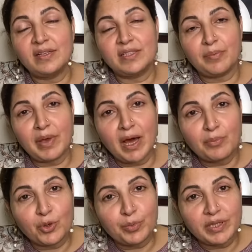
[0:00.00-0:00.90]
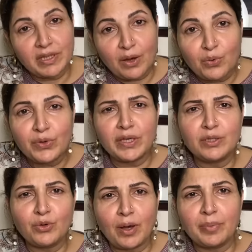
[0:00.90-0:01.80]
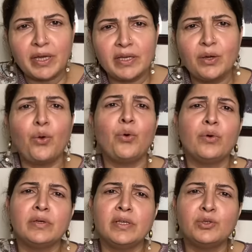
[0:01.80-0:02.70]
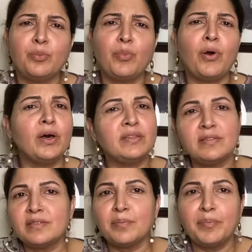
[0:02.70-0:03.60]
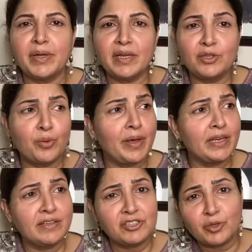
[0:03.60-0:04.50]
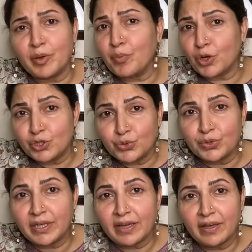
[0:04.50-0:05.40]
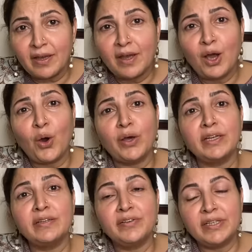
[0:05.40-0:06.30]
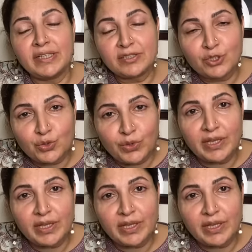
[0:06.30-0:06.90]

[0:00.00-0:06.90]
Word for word: जब मैं आपको बताऊंगी तो आप कहेंगे ओ ये तो बहुत ही सिंपल है ये तो हमारे किचन में मौजूद है और इंग्रेडिएंट्स सुन